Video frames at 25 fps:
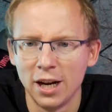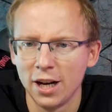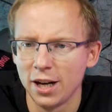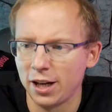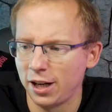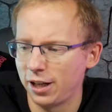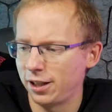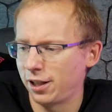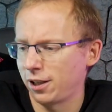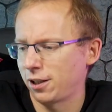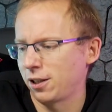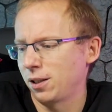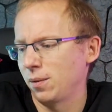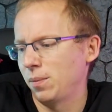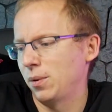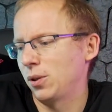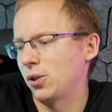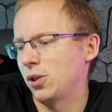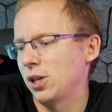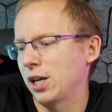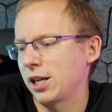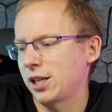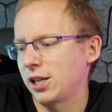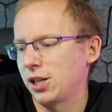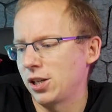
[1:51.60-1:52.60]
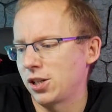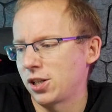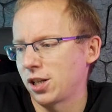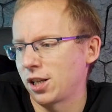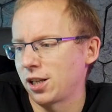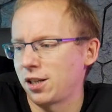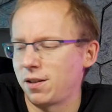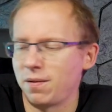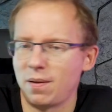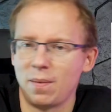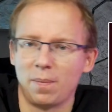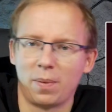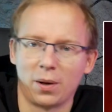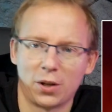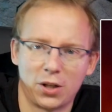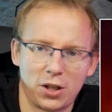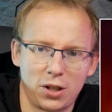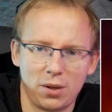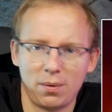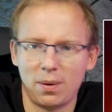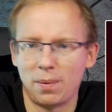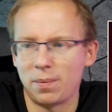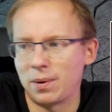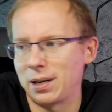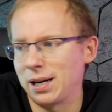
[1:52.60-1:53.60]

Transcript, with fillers: i tak sobie co jakiś czas, nie wiem, patrzyłem.